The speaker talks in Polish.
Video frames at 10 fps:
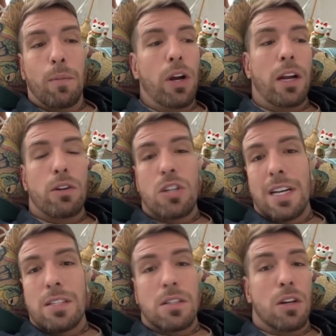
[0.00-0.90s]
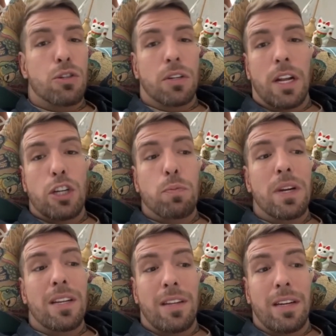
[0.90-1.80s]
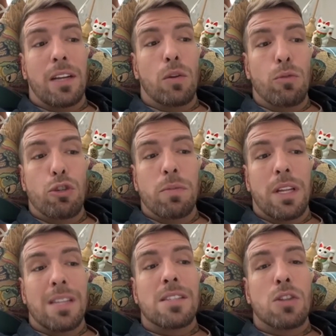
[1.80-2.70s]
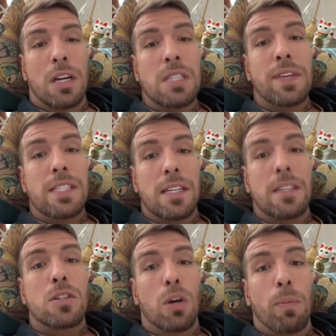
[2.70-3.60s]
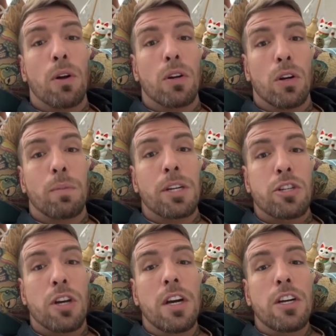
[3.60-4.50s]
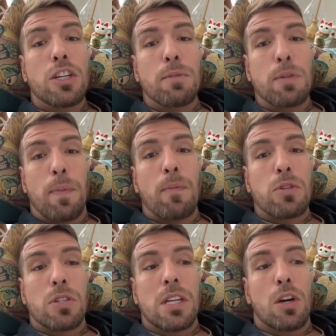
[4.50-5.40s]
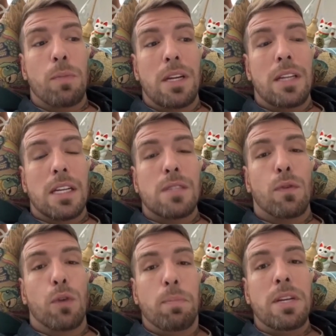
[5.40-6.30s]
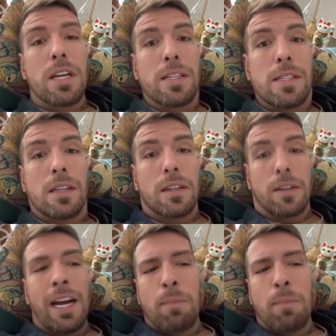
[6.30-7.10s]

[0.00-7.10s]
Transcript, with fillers: Bo jak już raz osiągnęliśmy jedynkę, to musimy teraz coraz więcej disco polo robić, żebyśmy po prostu zarobili teraz w chuj pieniędzy.